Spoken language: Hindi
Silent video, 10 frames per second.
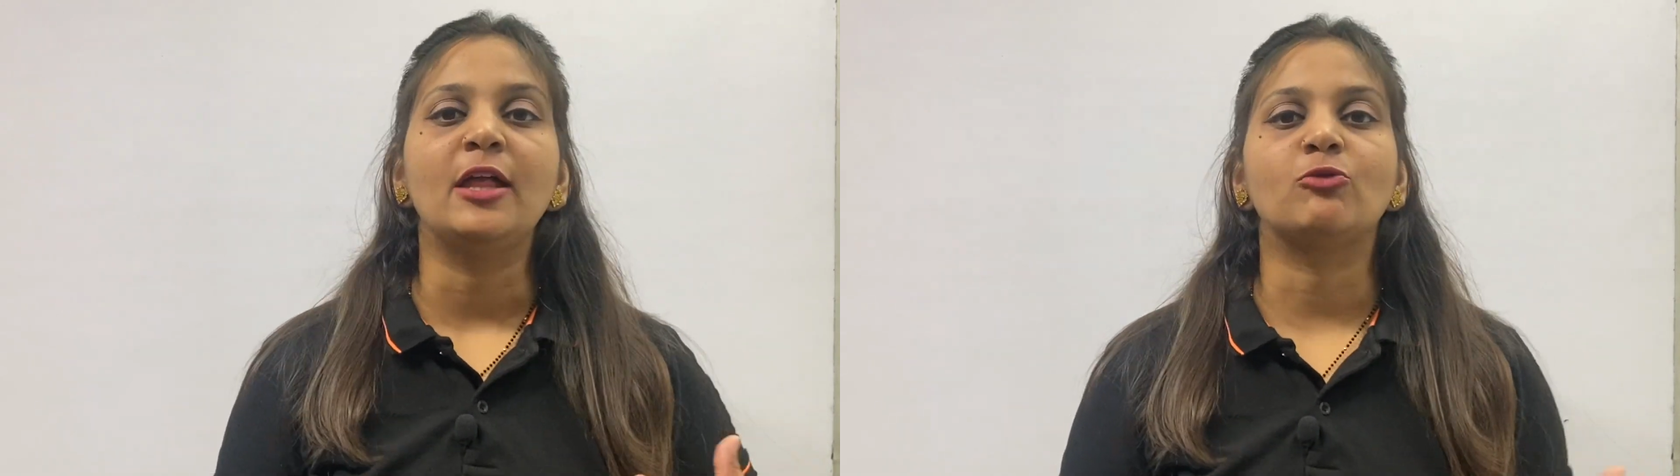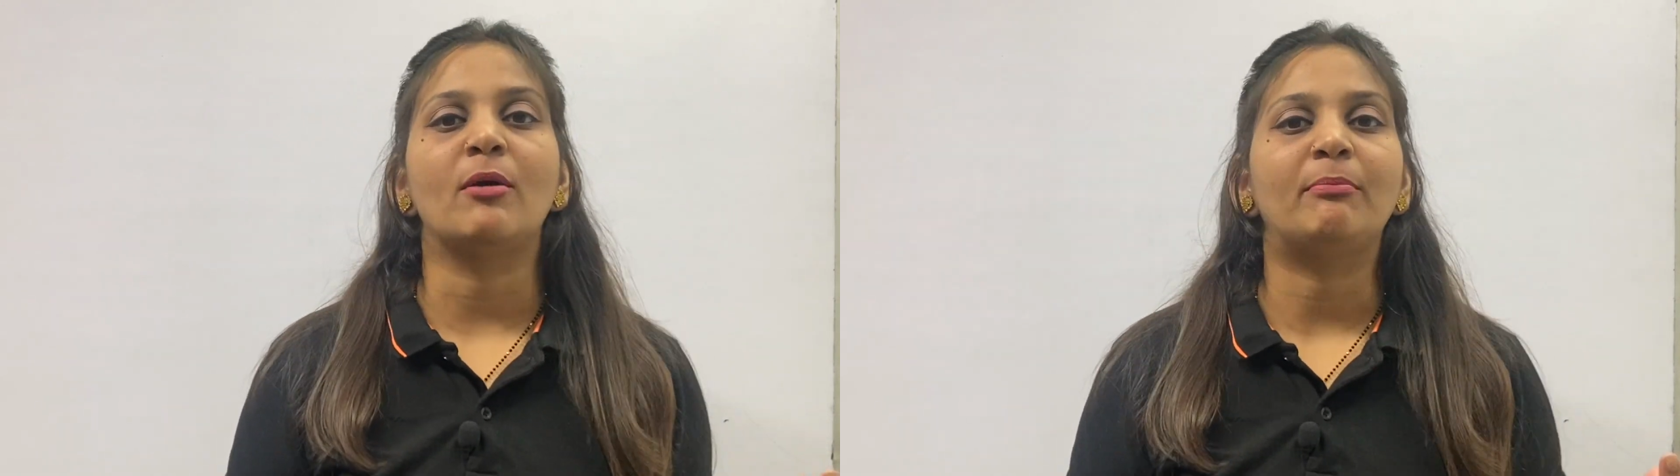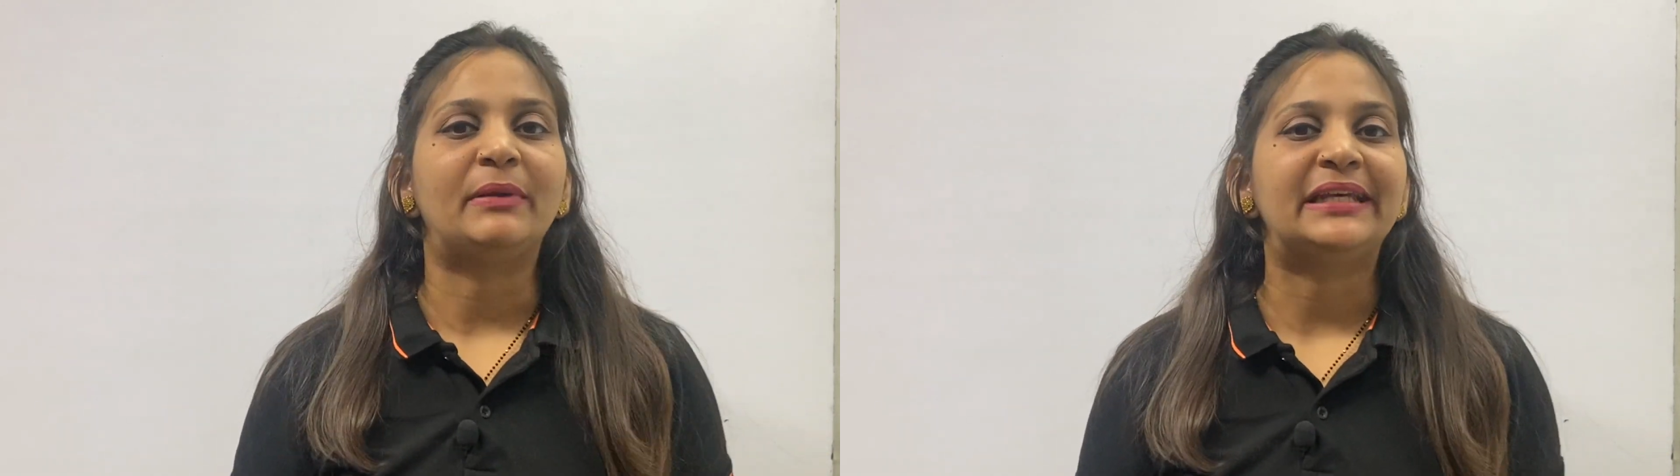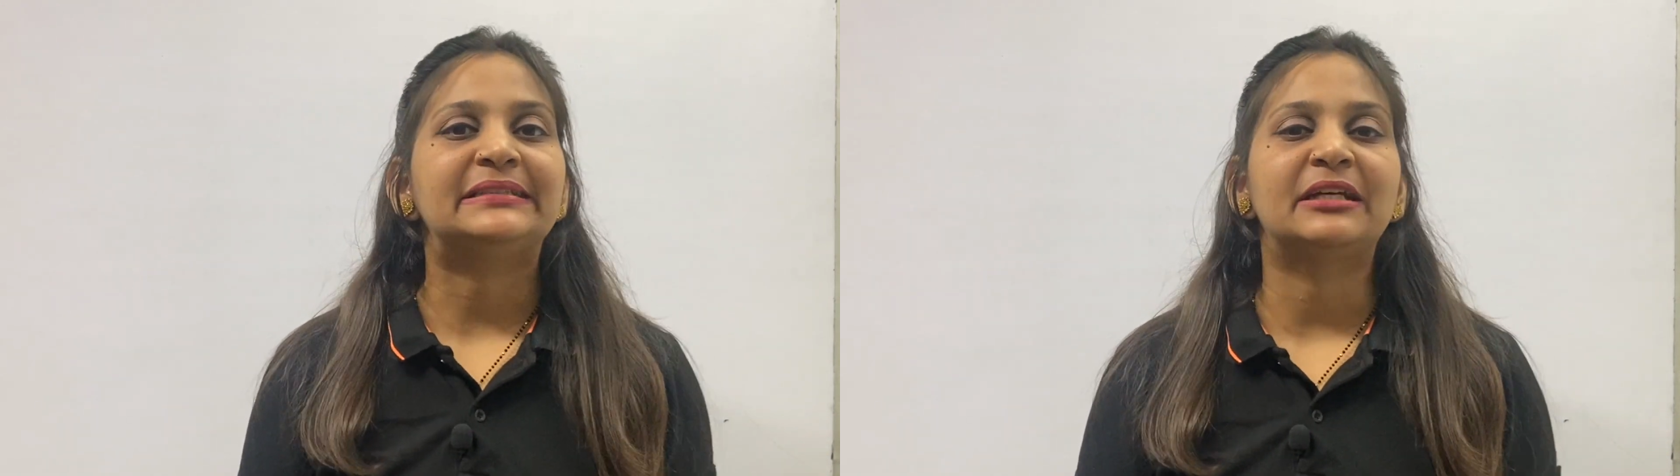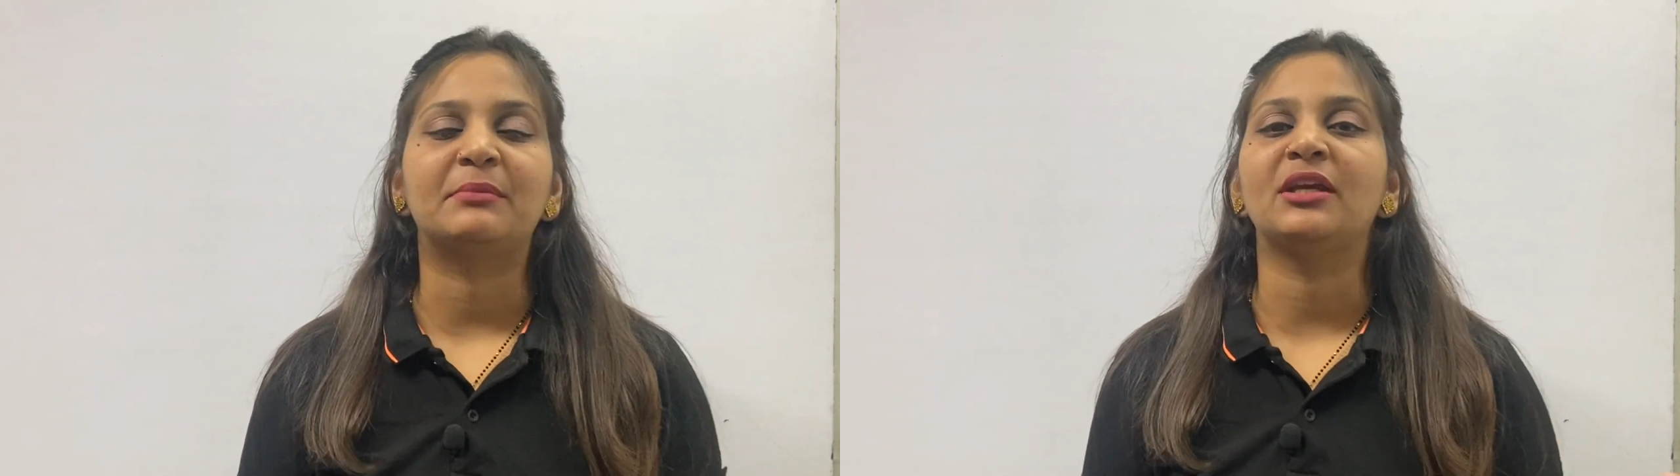तो आप प्लीज़
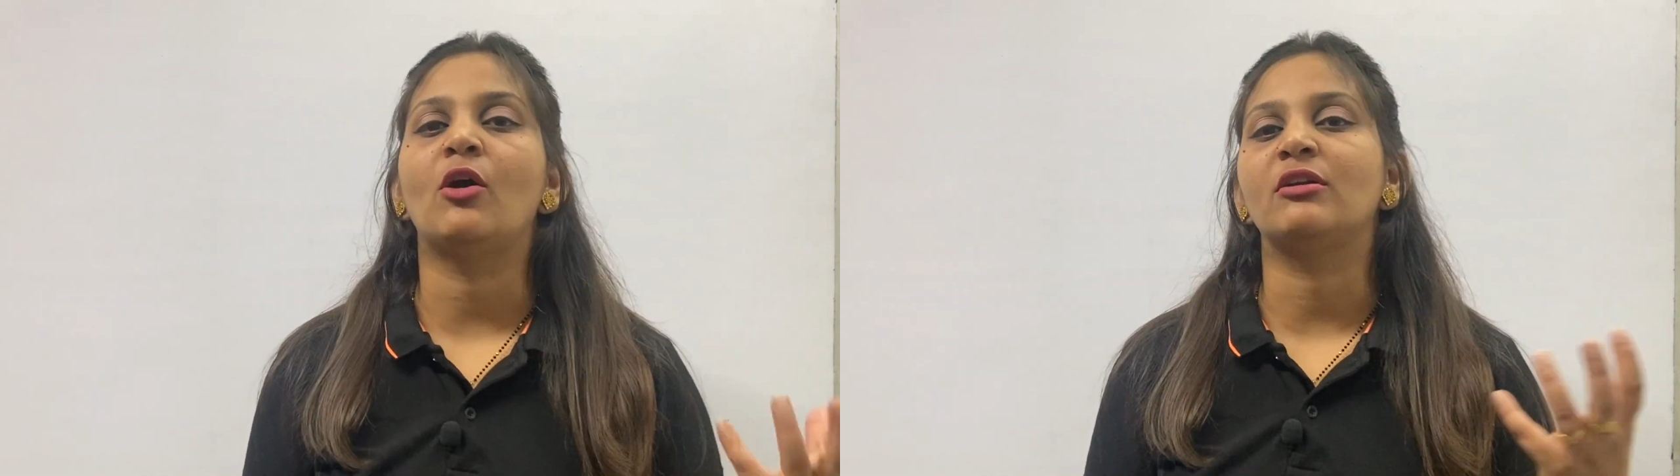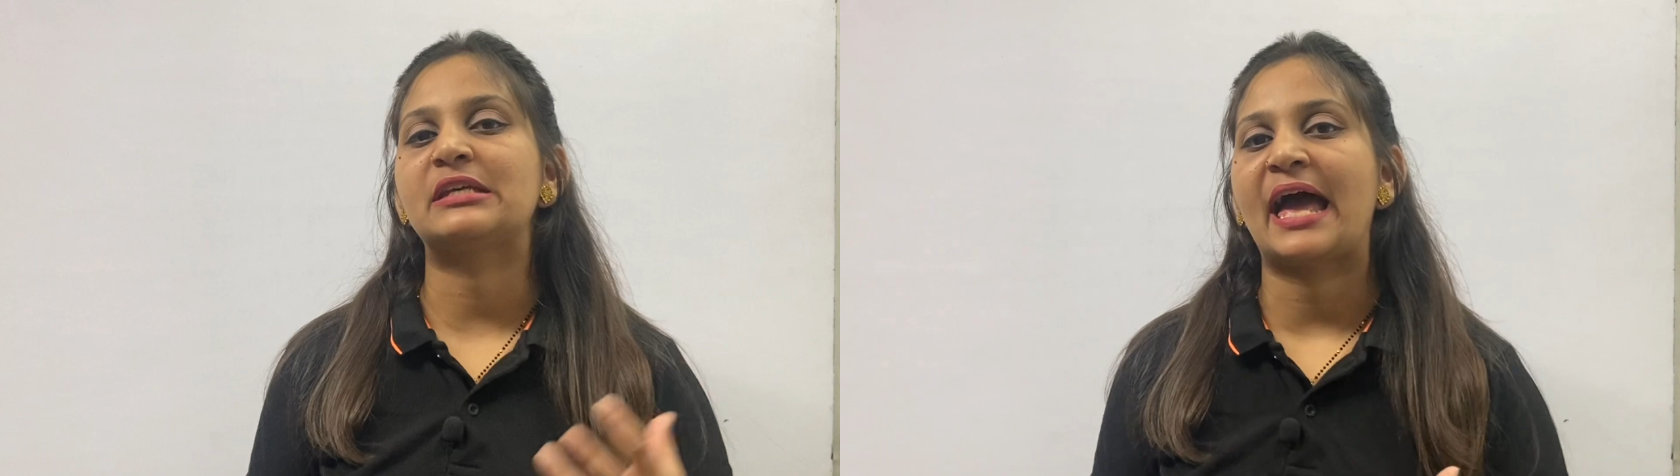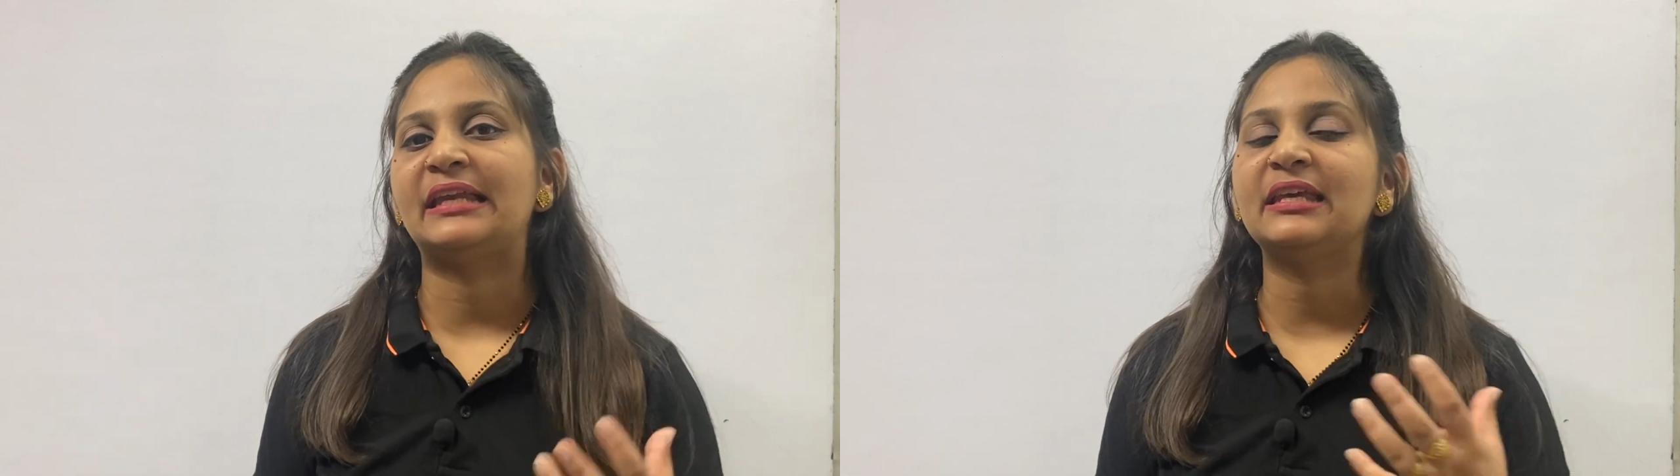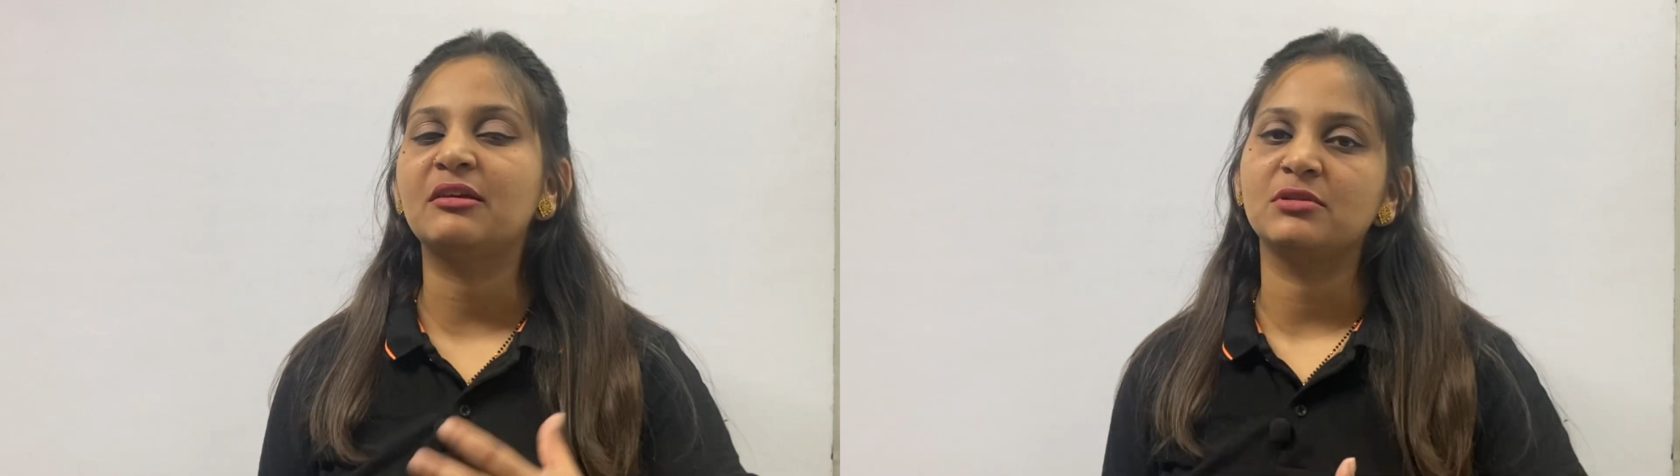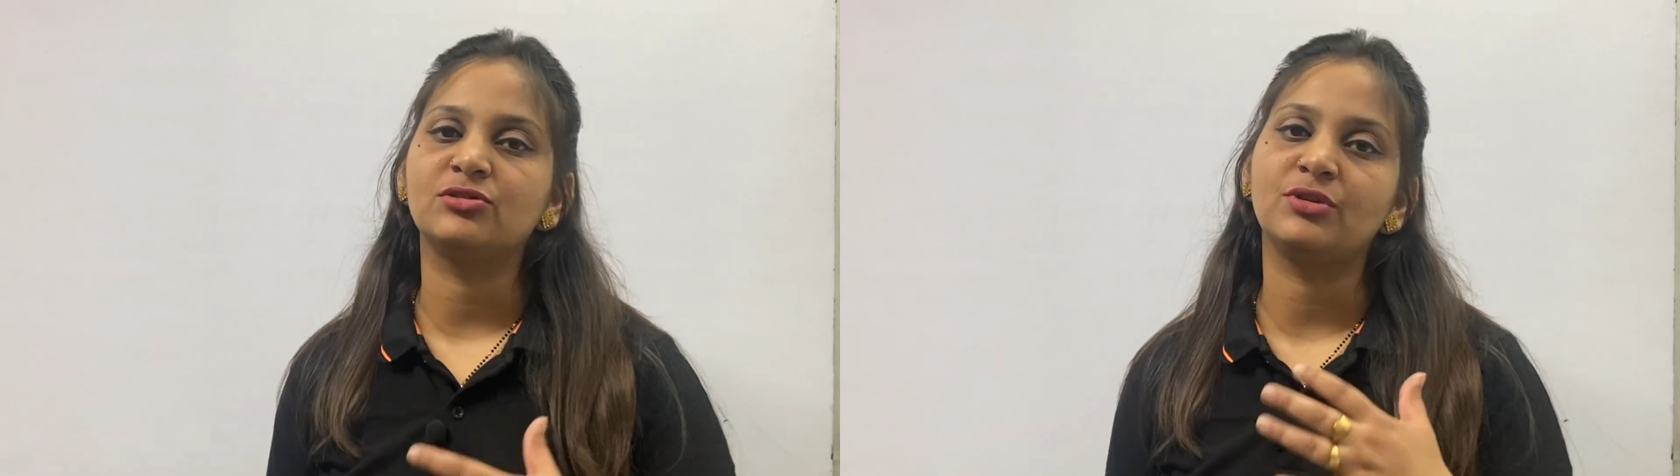हमें ऑर्गेनिक
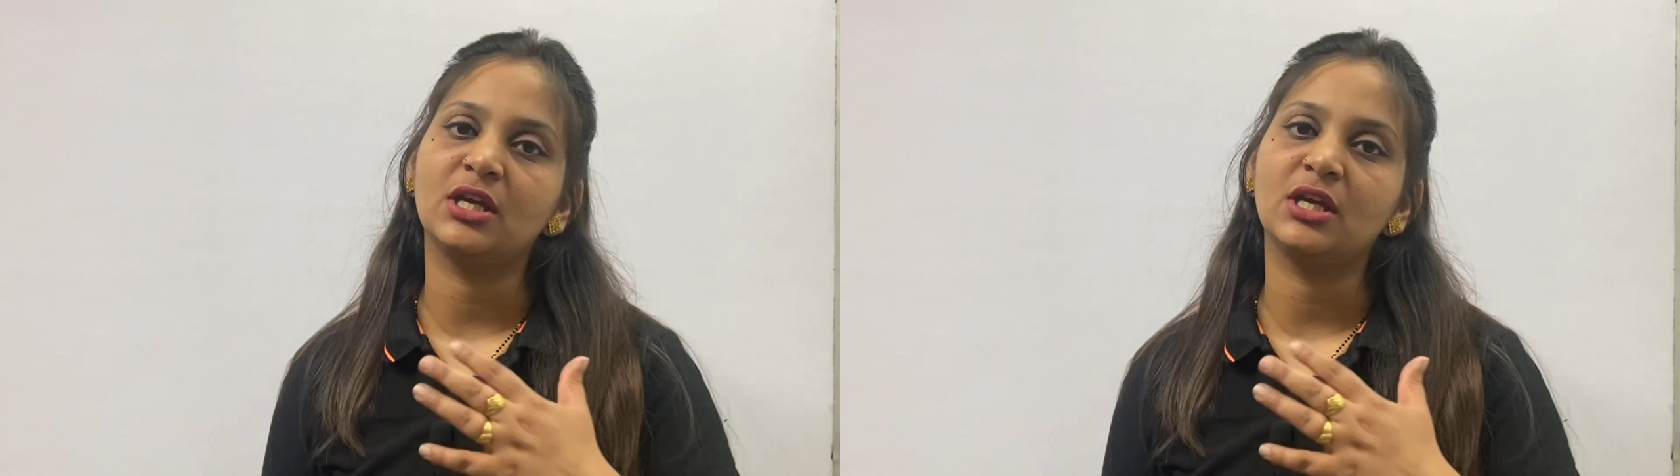केमिस्ट्री